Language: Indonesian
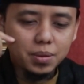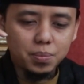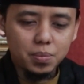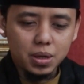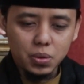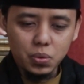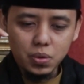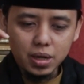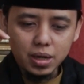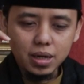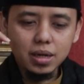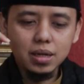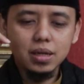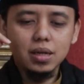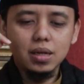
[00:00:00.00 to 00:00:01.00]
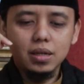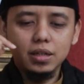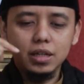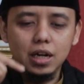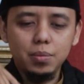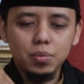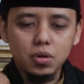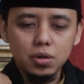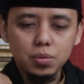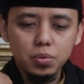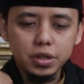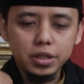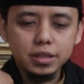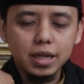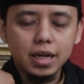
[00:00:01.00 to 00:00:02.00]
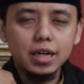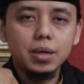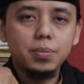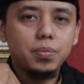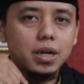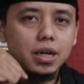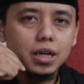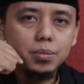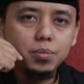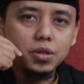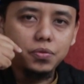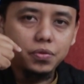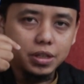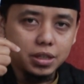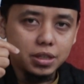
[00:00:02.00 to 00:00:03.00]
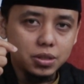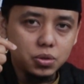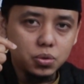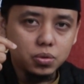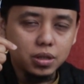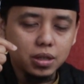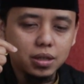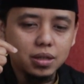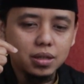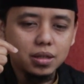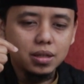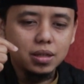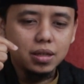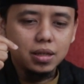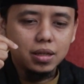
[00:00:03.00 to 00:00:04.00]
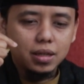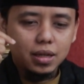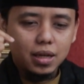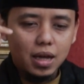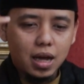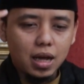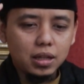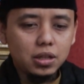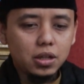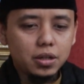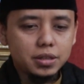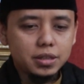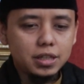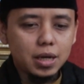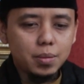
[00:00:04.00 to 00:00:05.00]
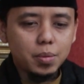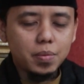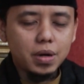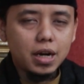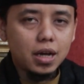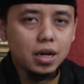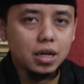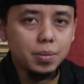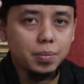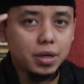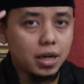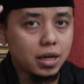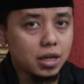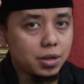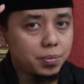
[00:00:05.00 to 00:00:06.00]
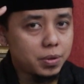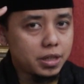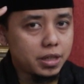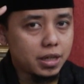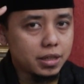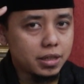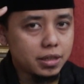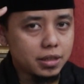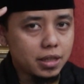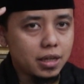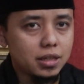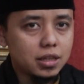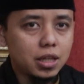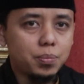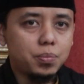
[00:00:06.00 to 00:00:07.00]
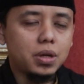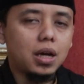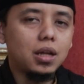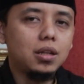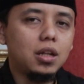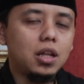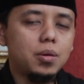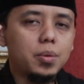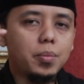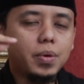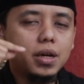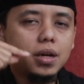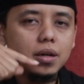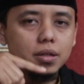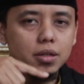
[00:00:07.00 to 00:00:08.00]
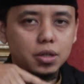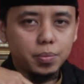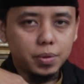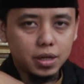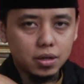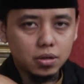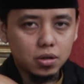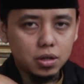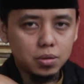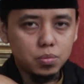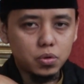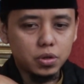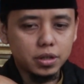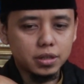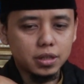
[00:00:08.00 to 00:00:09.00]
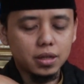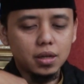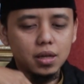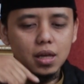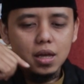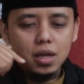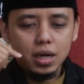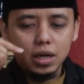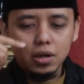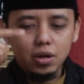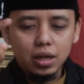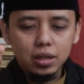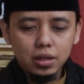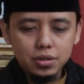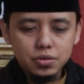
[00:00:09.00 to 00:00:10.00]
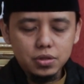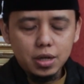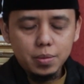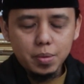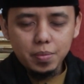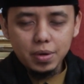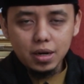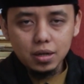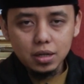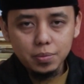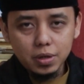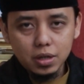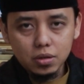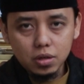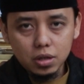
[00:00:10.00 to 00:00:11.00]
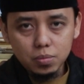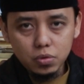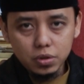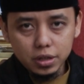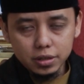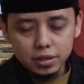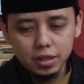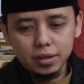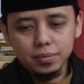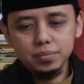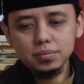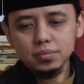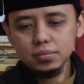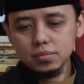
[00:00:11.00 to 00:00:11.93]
bahwa dalam kolbu kita ada perangkat berpikir juga. Allah tidak memandang kepada akal pikiran kita, tapi Allah memandang kepada kolbu kita. Kalau Allah sudah memandang kepada kolbu kita,